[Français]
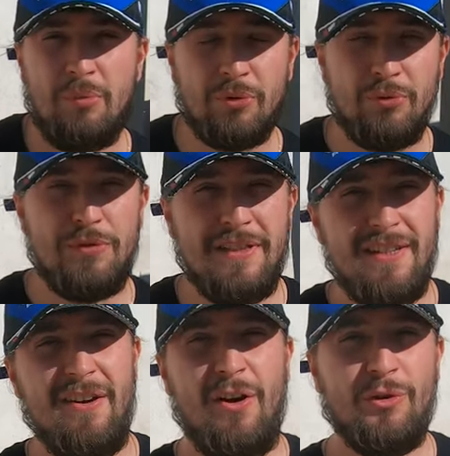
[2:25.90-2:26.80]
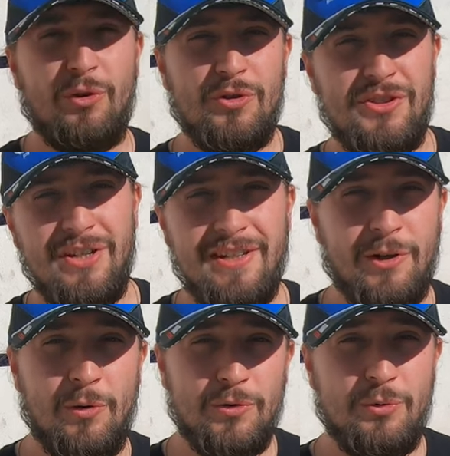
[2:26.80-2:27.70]
Pour tout ce qui est entretien
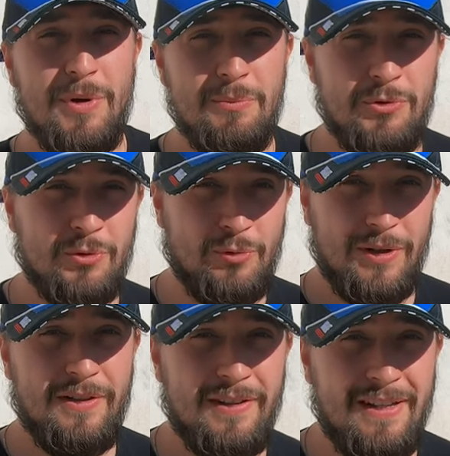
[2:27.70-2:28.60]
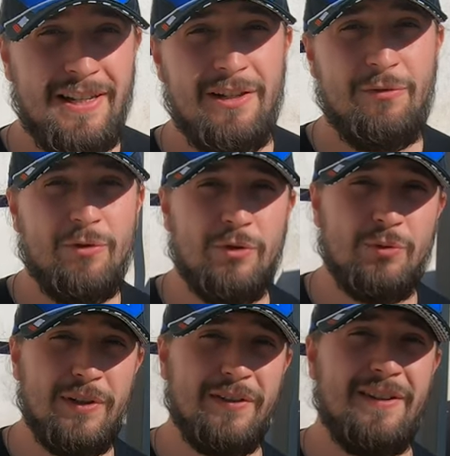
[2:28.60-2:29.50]
et consommable du quad, il faut que ce
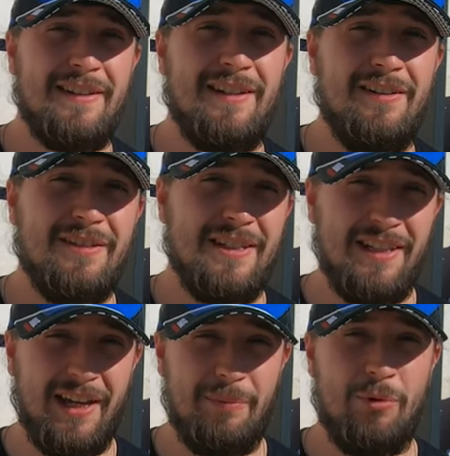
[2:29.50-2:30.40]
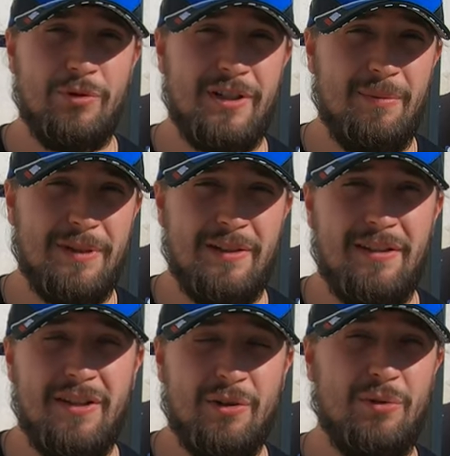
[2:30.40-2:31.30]
soit dans un état irréprochable.
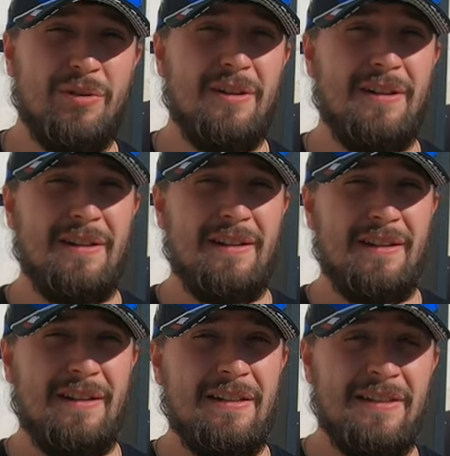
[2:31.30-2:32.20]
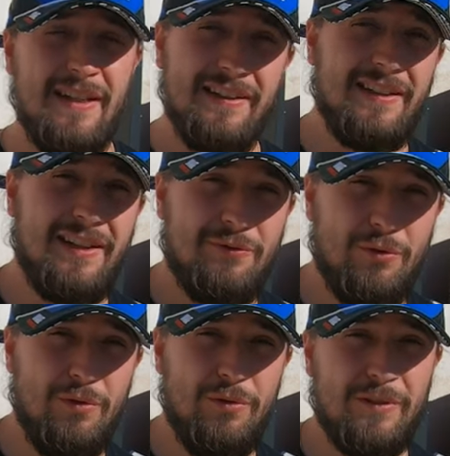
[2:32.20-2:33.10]
C'est-à-dire que s'il y a des
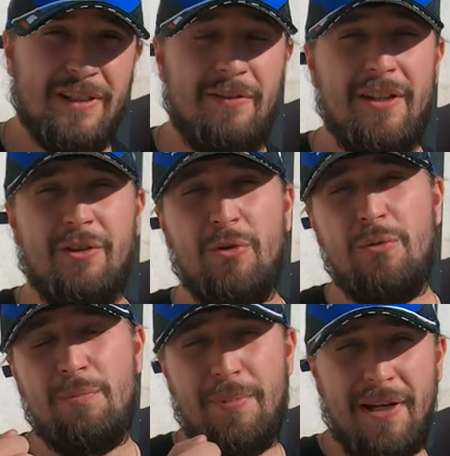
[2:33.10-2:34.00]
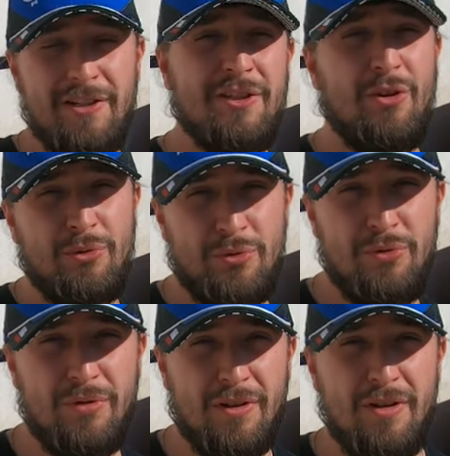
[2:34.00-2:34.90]
défauts, ça va être une perche
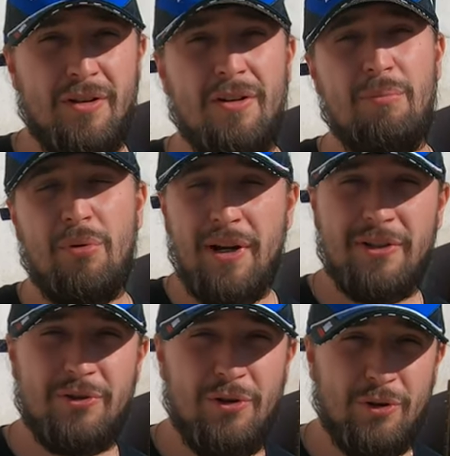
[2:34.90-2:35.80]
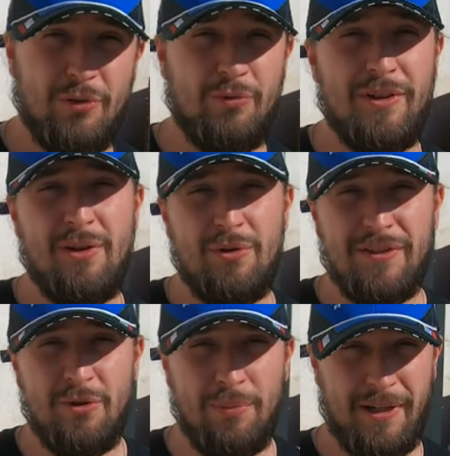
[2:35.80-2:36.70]
tendue euh, pour l'acheteur de vous
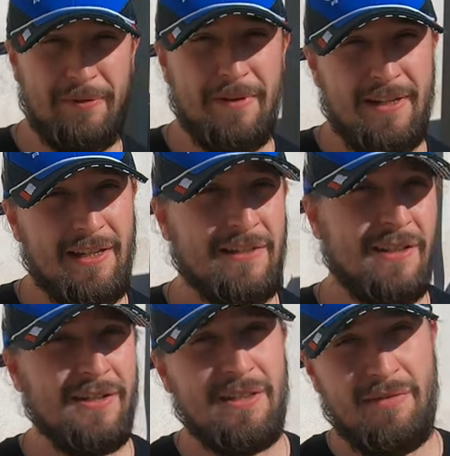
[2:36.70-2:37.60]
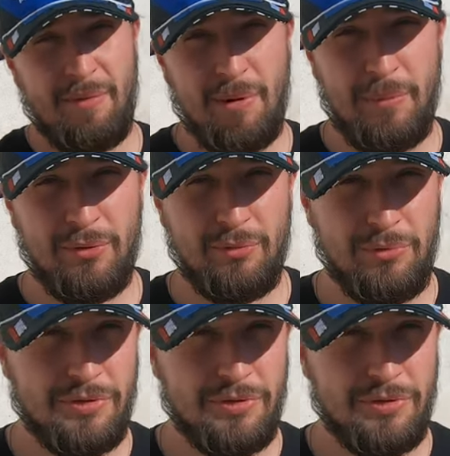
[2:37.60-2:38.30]
négocier le prix. Et ça, c'est vraiment pas notre